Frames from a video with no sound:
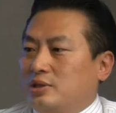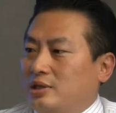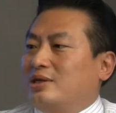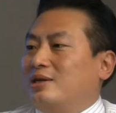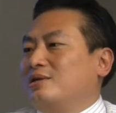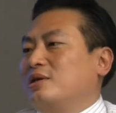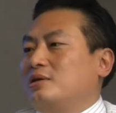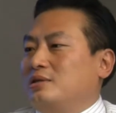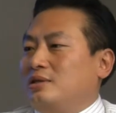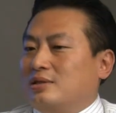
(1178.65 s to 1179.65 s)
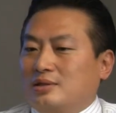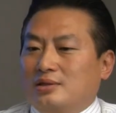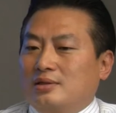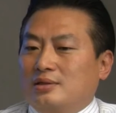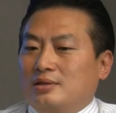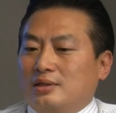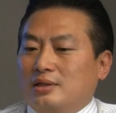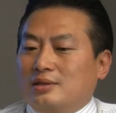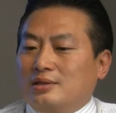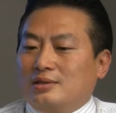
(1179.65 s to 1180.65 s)
如果你看到一
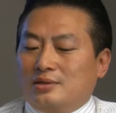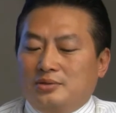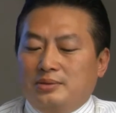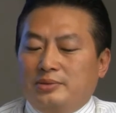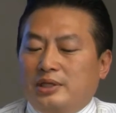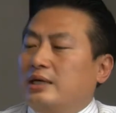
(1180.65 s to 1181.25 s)
个一个